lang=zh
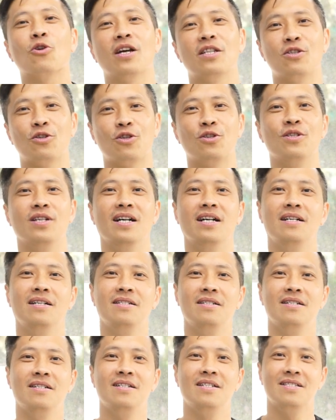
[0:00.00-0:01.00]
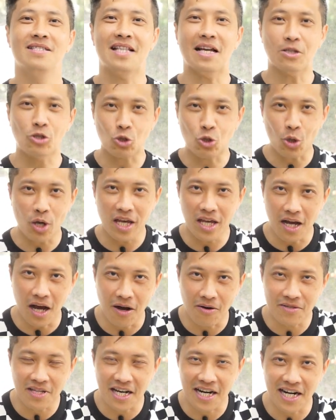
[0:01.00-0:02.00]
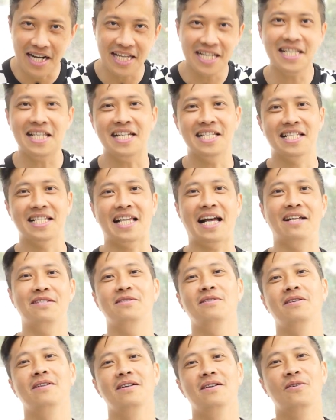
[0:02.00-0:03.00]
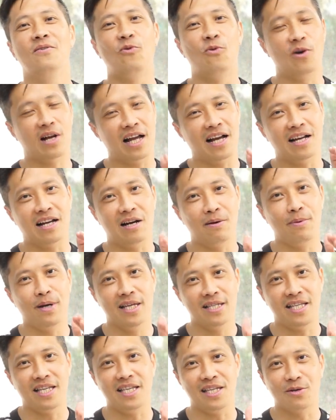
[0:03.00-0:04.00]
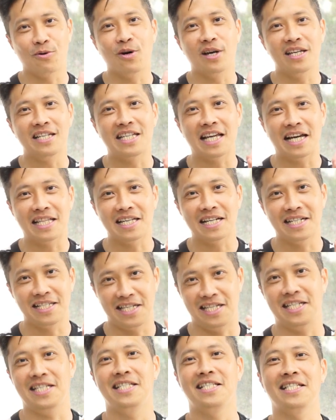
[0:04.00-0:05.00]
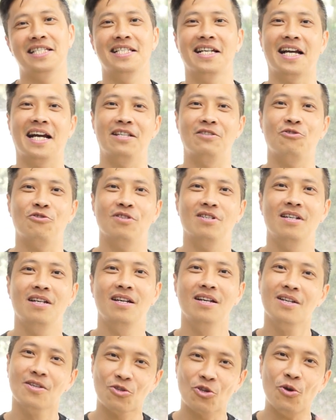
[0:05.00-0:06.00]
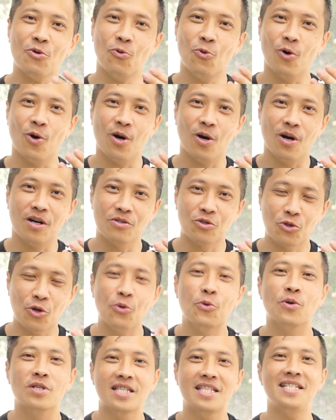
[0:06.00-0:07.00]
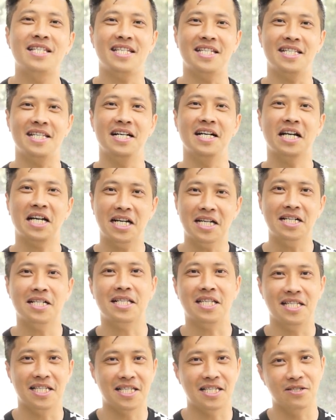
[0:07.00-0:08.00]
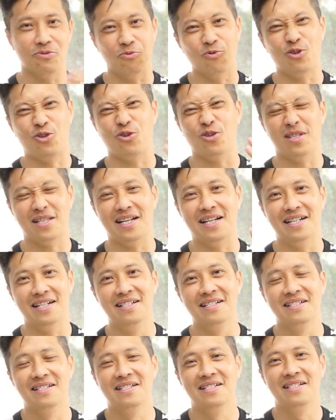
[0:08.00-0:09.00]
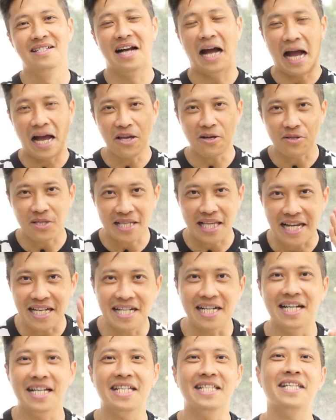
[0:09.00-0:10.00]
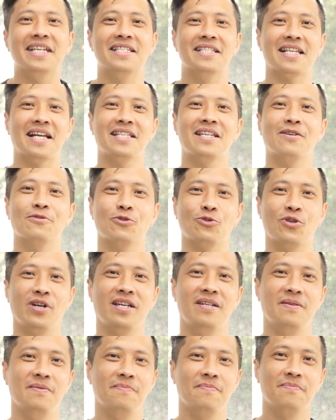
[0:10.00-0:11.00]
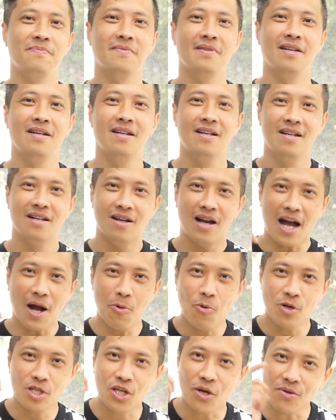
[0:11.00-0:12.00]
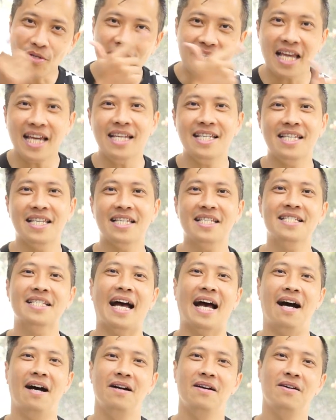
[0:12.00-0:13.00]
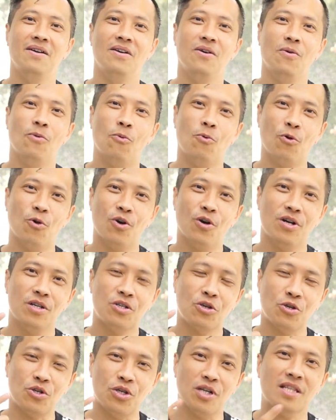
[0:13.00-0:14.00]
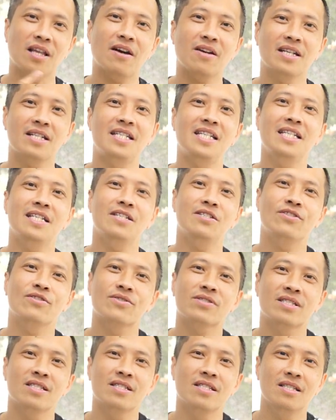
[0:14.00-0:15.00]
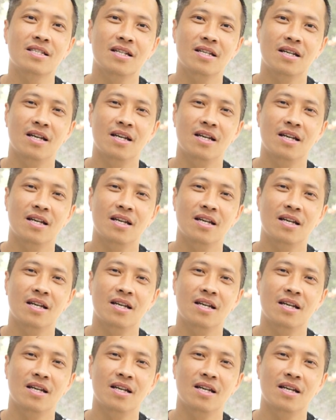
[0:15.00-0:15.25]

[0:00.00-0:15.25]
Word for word: 段去了。那最后那个零点三，我看可不可以体会一下那个极致的感觉。所以我对我自己的课题是，我觉得还有三个零点三要追。啊，我从这一次啊，我学到一个经验就是。